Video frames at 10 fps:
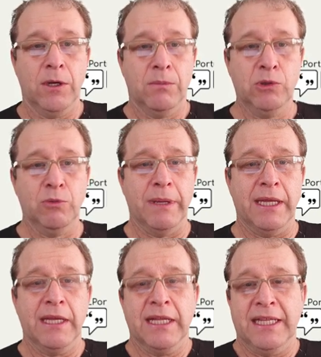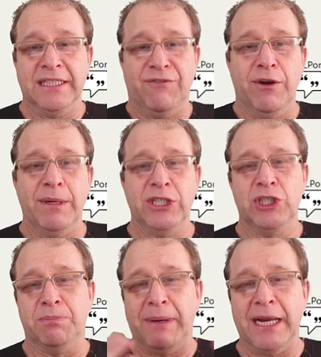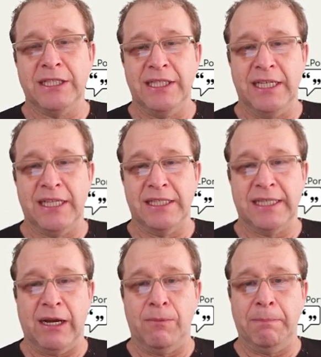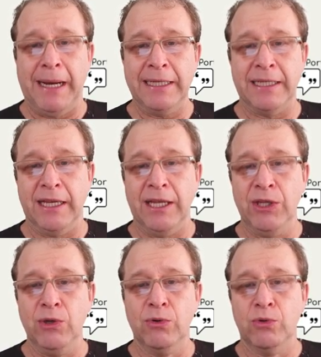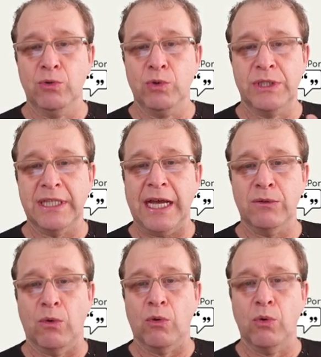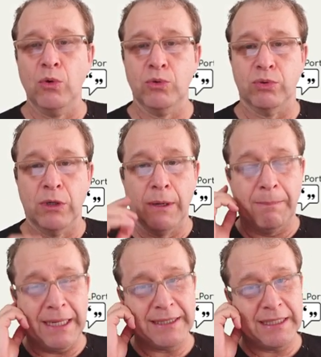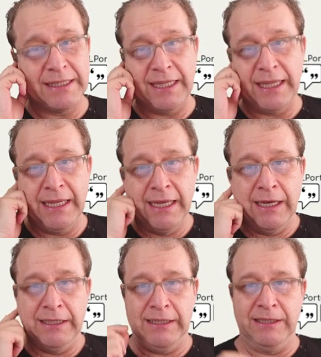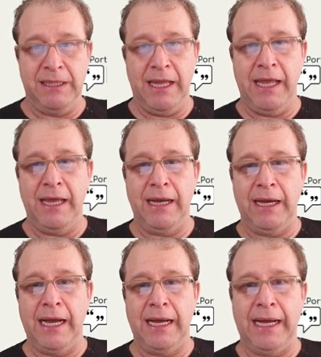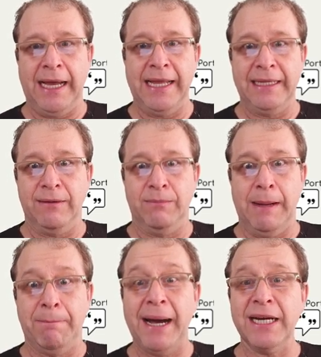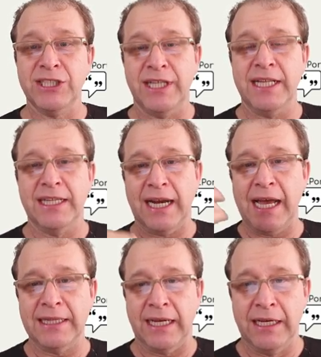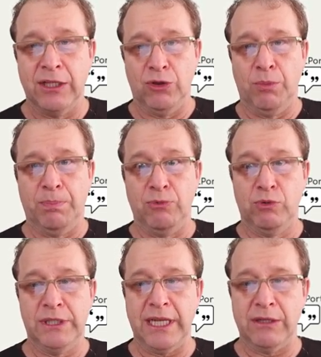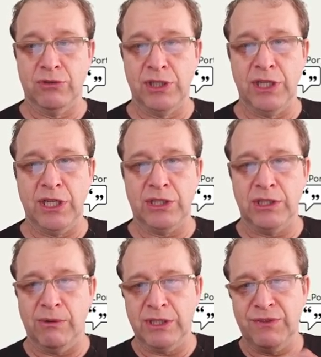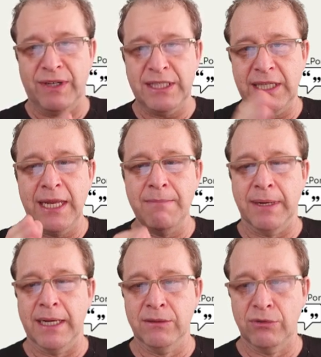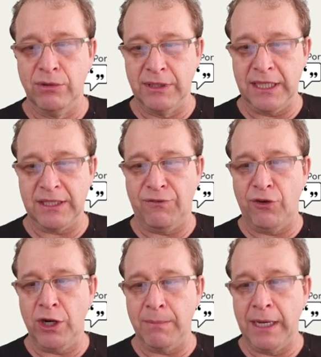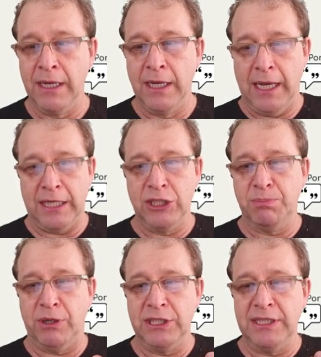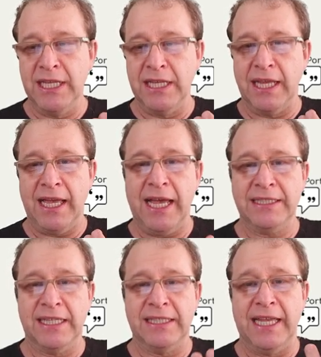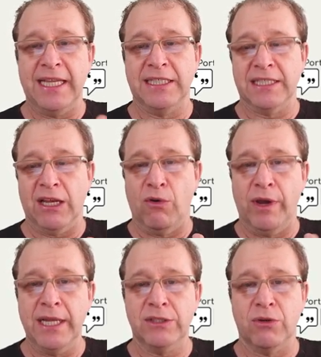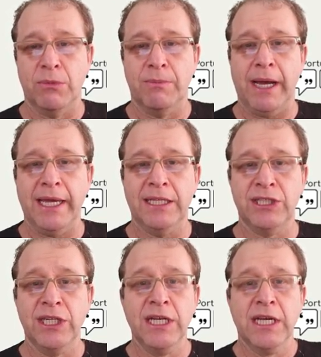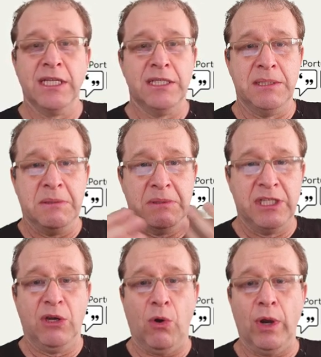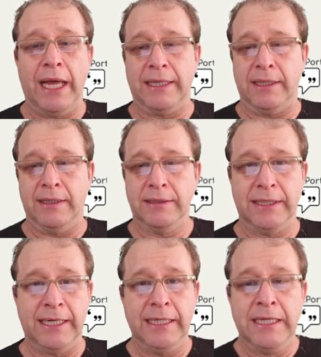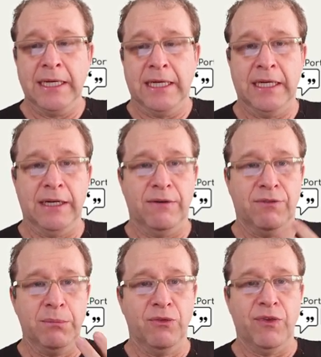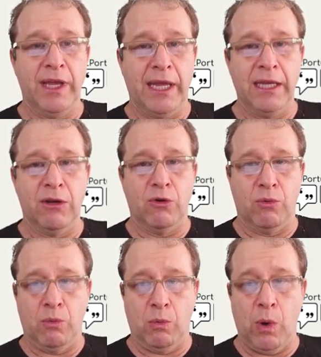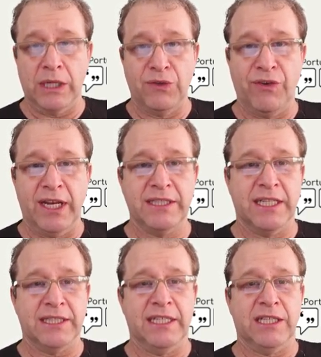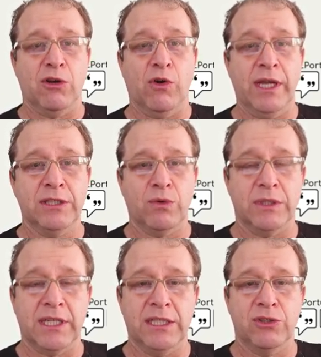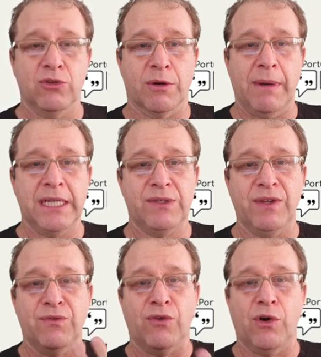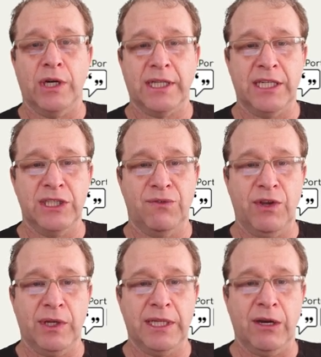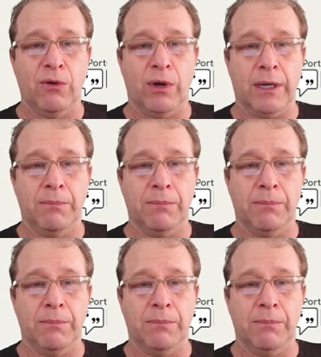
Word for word: Muito bem, dessa forma a gente para de necessitar o padding e o, o estado oculto passa a ser é, a, a, uma parte da entrada no, no estado seguinte. Então a gente vai se lembrando dessa forma, a gente pode entender essas redes recorrentes como uma rede desenrolada. Tá? Uh, vamos ver aí qual a diferença das redes recorrentes com as redes normais fit forte que a gente viu até agora?